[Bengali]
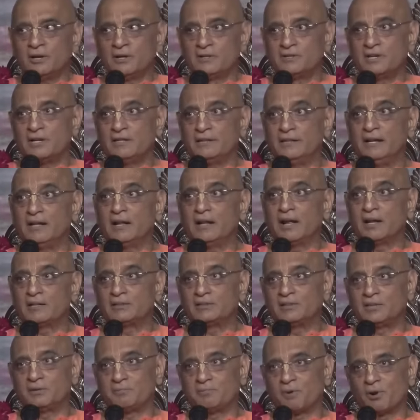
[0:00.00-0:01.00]
সে
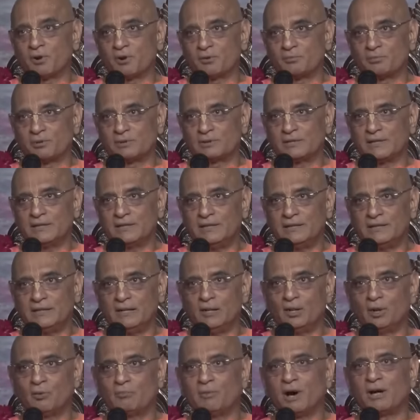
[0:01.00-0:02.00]
নীলাদ্রি পর্বতে
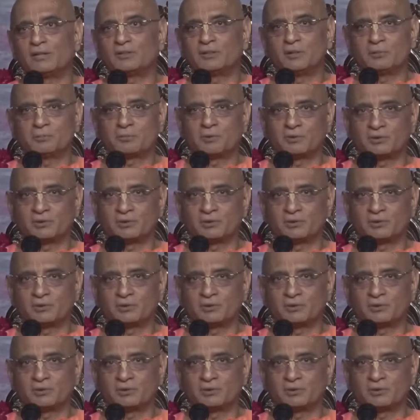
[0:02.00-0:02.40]
নীলমাধব